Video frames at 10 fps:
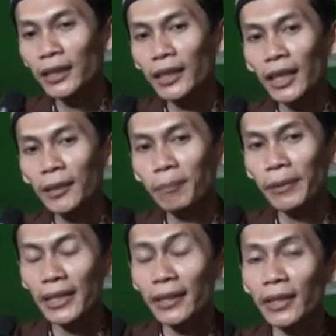dengan
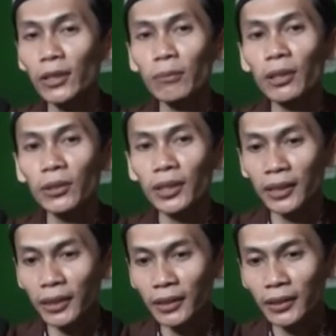pesantren Ramadan
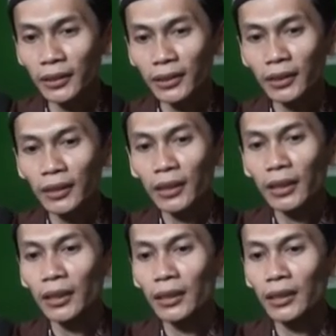ini
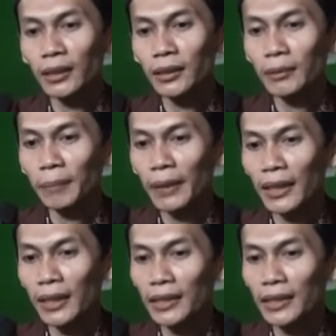uh, para